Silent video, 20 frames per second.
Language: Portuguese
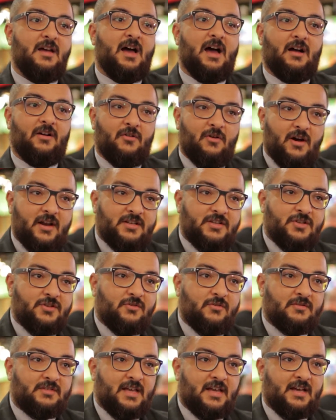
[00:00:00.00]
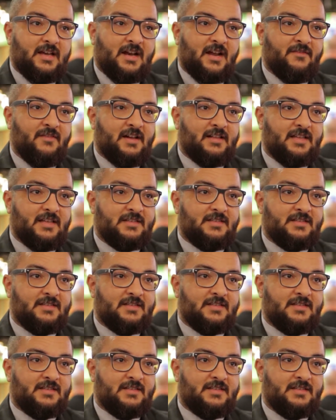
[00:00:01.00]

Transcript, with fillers: agora a gente consegue gravar até